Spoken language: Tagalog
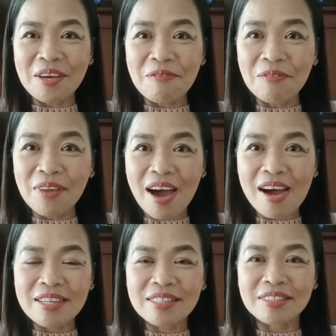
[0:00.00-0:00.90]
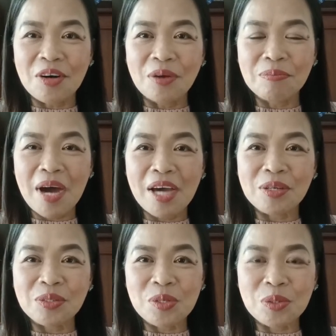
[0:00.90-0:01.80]
aking vlogs on
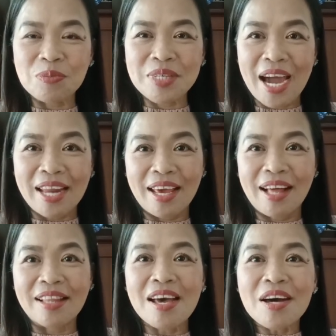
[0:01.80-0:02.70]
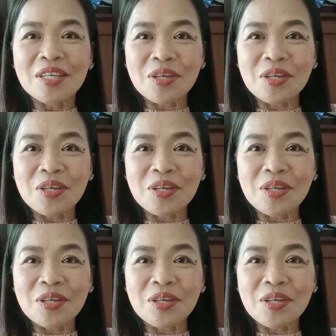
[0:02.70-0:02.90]
my YouTube channel.